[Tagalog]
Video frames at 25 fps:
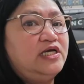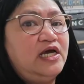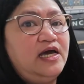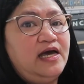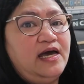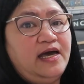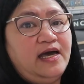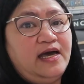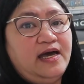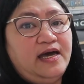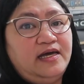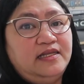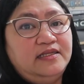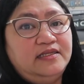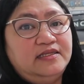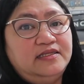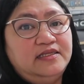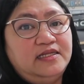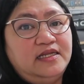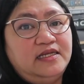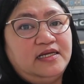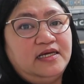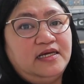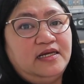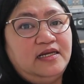dyan
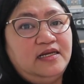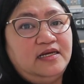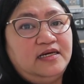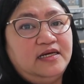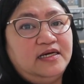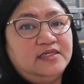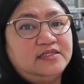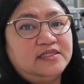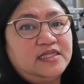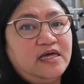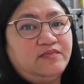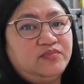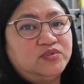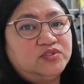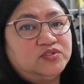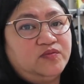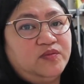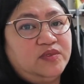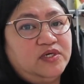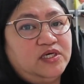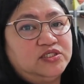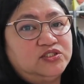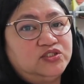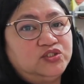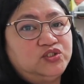na nakalagay. Tapos
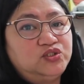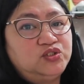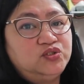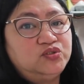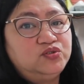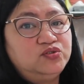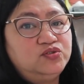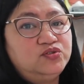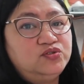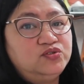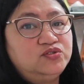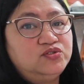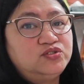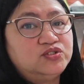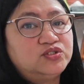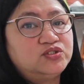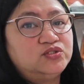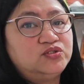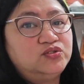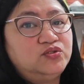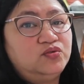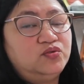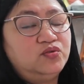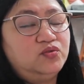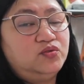mga
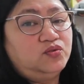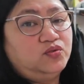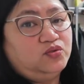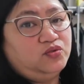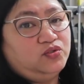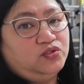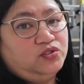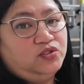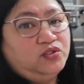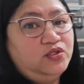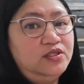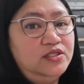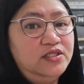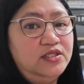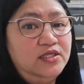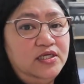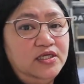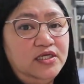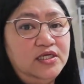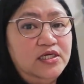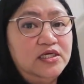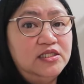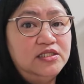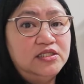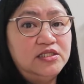shoes doon.
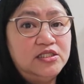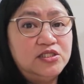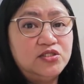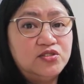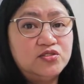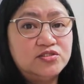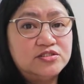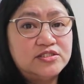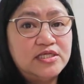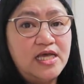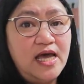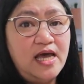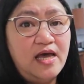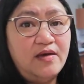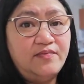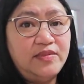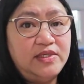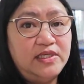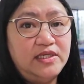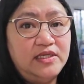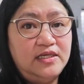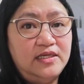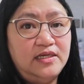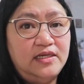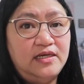Dito sa
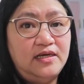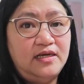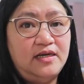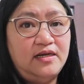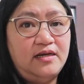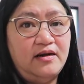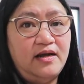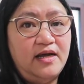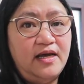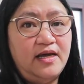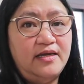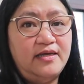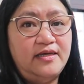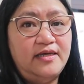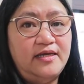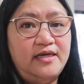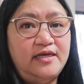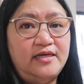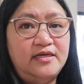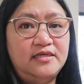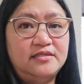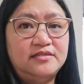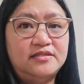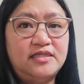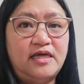aming
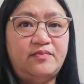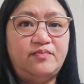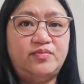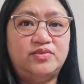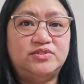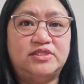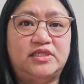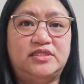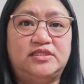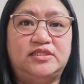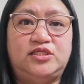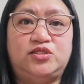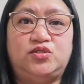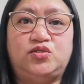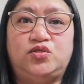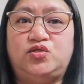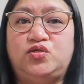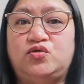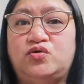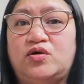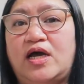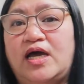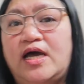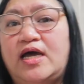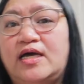garahe. Tapos andito
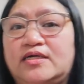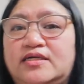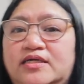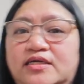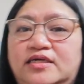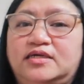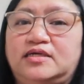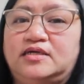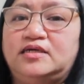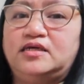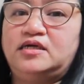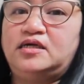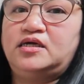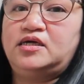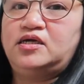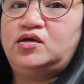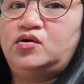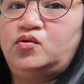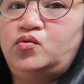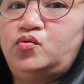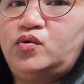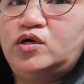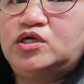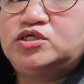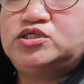yung aking
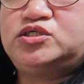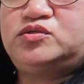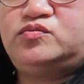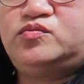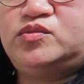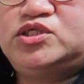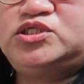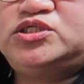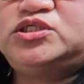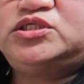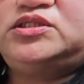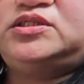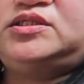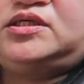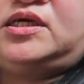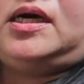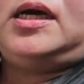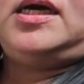washing machine